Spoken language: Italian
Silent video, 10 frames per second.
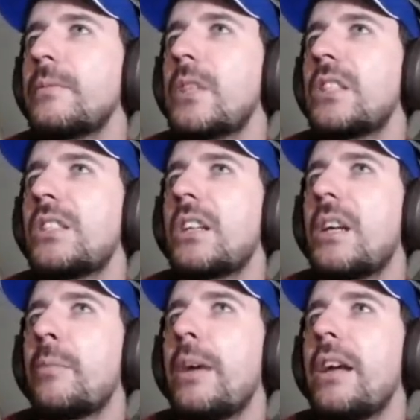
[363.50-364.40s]
Sì, che
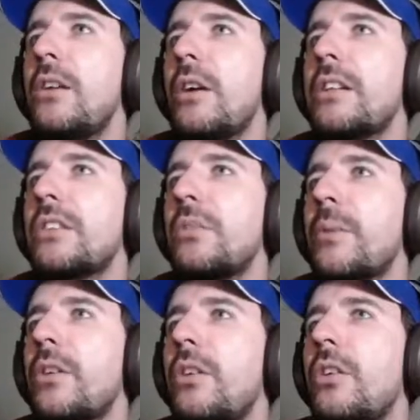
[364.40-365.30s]
bello. Adesso
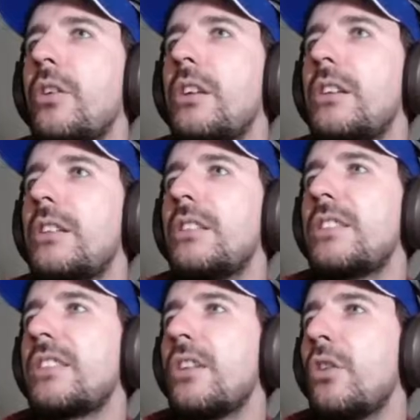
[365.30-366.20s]
però,
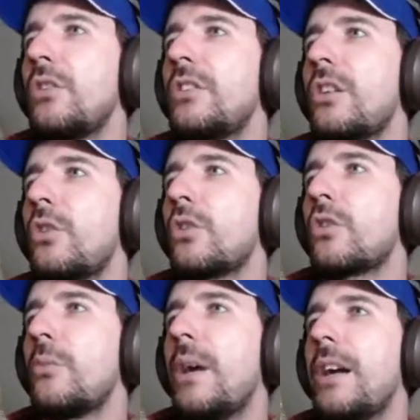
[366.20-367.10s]
se non
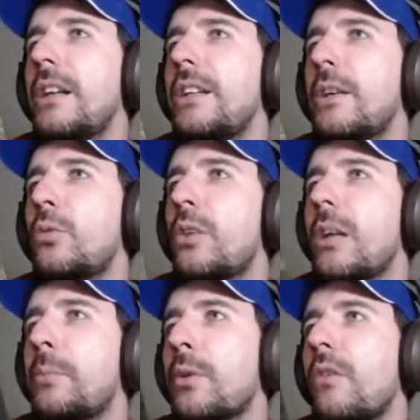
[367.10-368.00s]
ricordo male, da quella
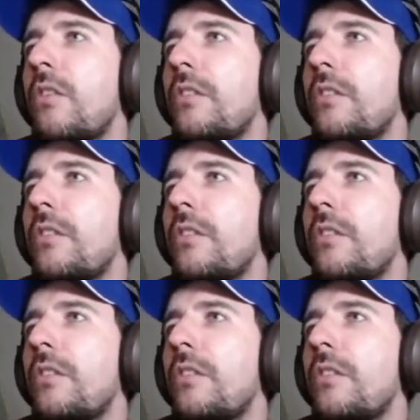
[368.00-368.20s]
prova